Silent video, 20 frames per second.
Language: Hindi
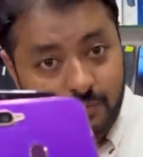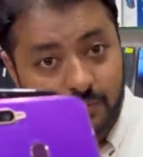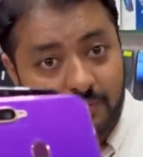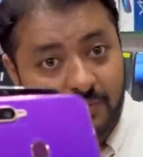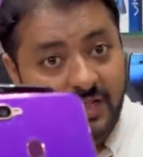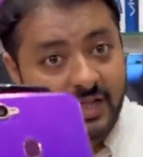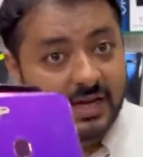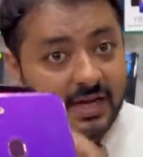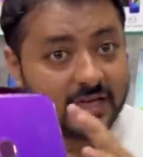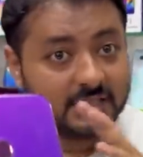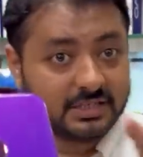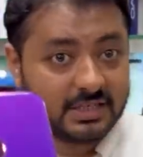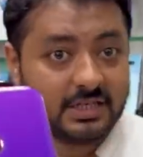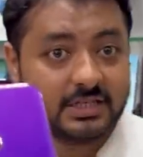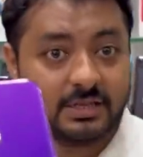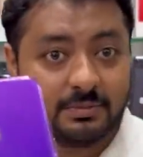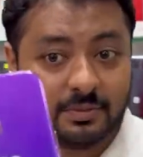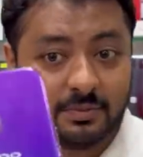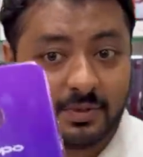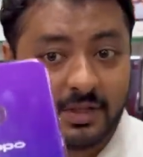भी मिलेगा
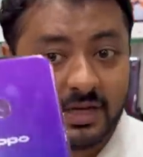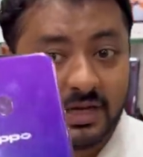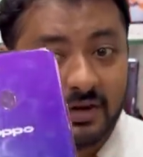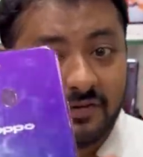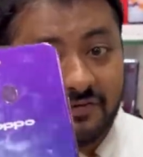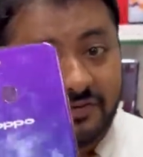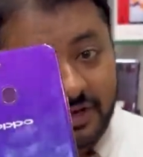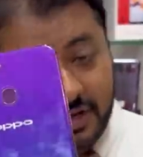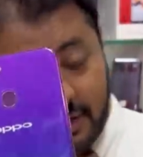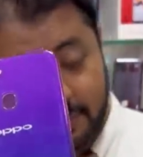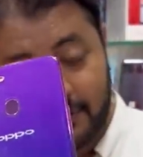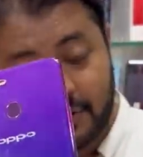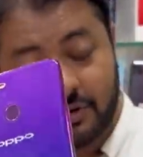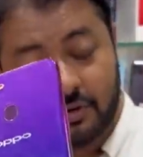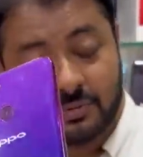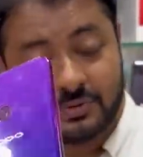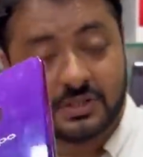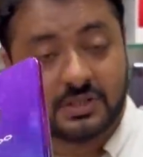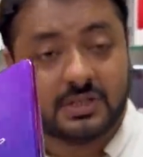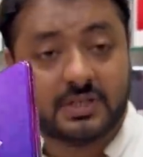चार्जर भी मिलेगा फिंगरप्रिंट
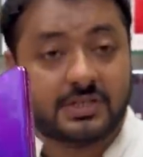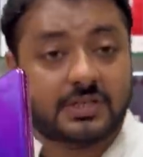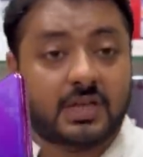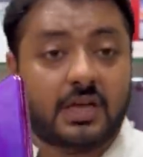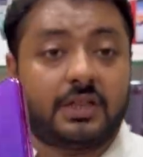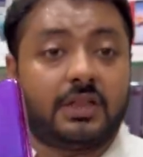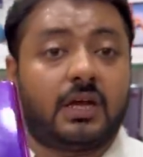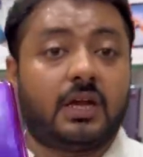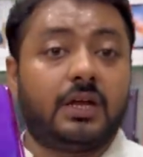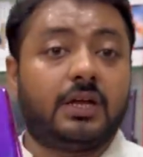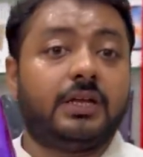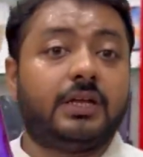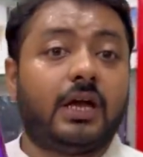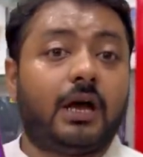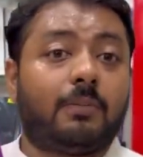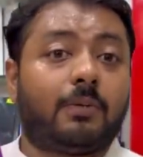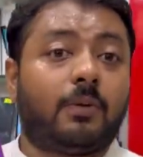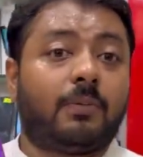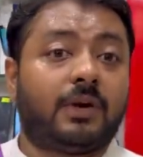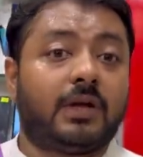ऑप्शन है इसके अंदर ये
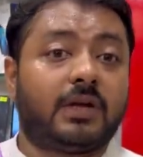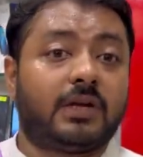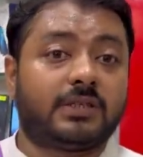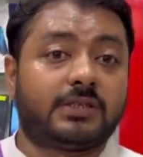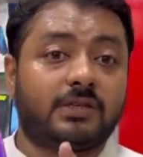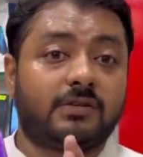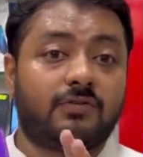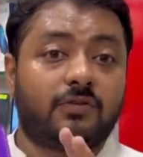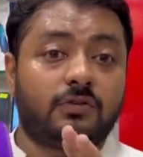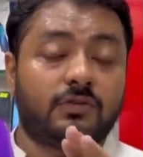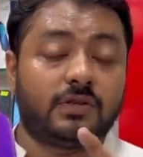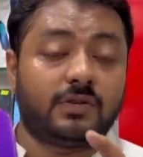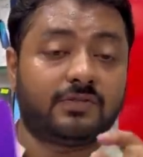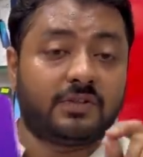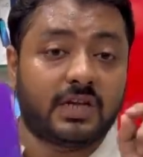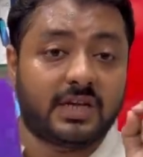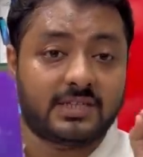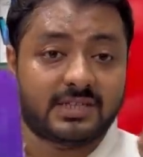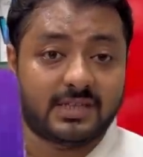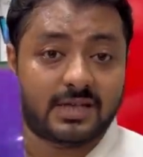आपको पड़ेगा सिर्फ और सिर्फ
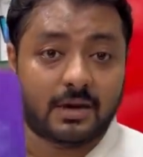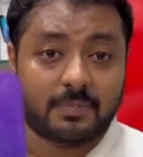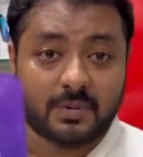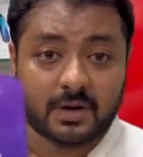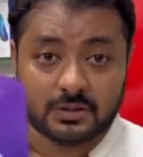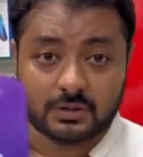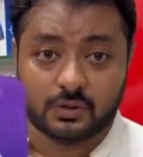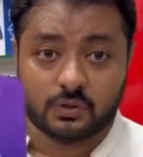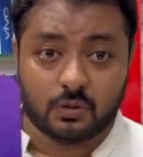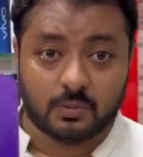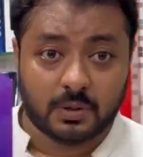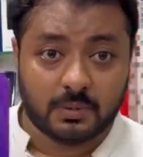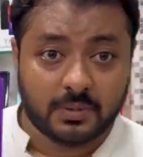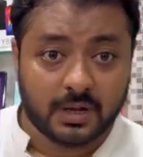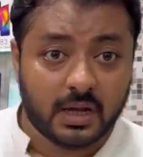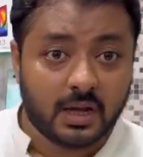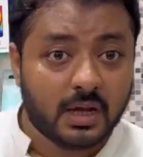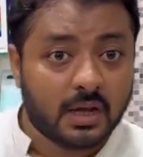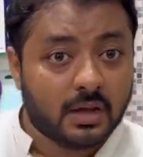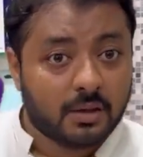तेईस हजार पांच सौ रुपए
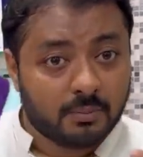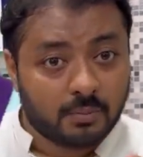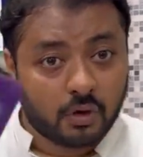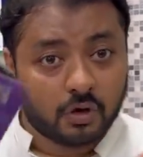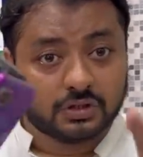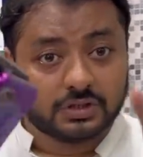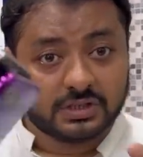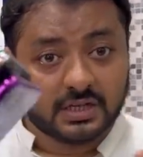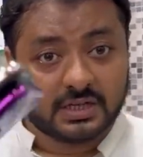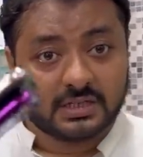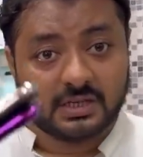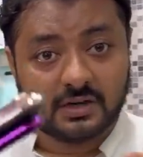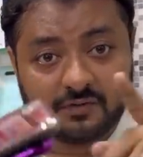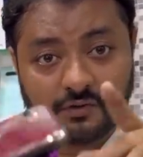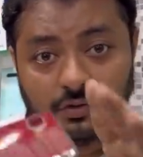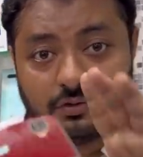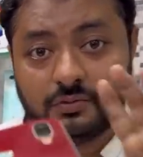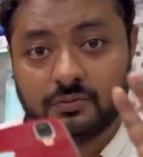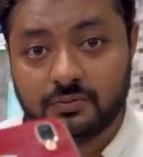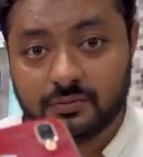में बॉक्स चार्जर फोन